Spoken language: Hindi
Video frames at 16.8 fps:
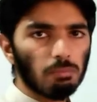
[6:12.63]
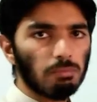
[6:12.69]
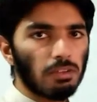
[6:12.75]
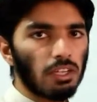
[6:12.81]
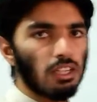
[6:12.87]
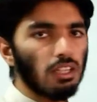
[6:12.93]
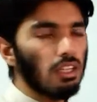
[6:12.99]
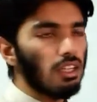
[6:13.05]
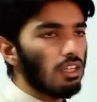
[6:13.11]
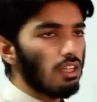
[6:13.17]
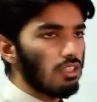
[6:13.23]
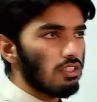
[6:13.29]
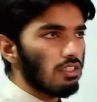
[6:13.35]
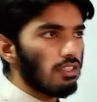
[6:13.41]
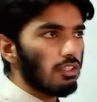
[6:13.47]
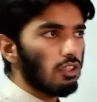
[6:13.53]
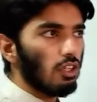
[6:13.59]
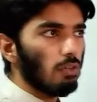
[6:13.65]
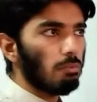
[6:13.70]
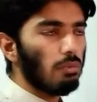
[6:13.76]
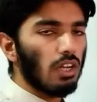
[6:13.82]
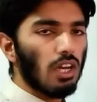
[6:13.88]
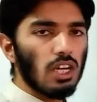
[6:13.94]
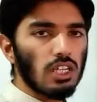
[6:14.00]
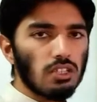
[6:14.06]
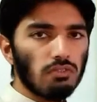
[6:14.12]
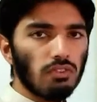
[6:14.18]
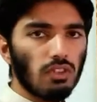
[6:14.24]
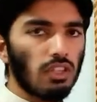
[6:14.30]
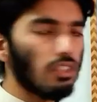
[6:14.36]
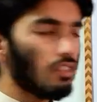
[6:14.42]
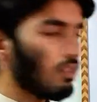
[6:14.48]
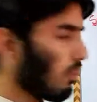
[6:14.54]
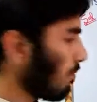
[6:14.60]
ग्रुप है इसलिए जो हम लास्ट
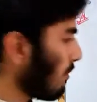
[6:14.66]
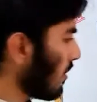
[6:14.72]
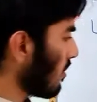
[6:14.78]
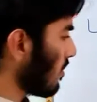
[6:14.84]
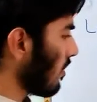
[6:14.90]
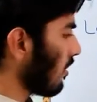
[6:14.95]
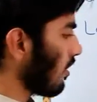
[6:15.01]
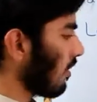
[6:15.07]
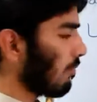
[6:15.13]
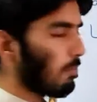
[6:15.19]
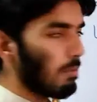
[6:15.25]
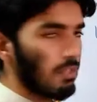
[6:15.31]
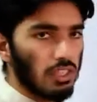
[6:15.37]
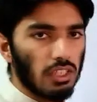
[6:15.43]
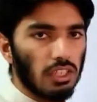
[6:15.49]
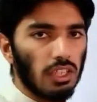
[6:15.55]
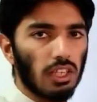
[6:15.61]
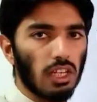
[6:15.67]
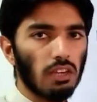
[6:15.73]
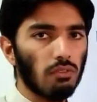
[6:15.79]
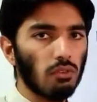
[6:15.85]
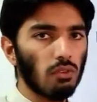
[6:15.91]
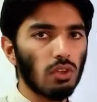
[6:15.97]
वाला जो हमने रिजल्ट अभी पीछे देखा है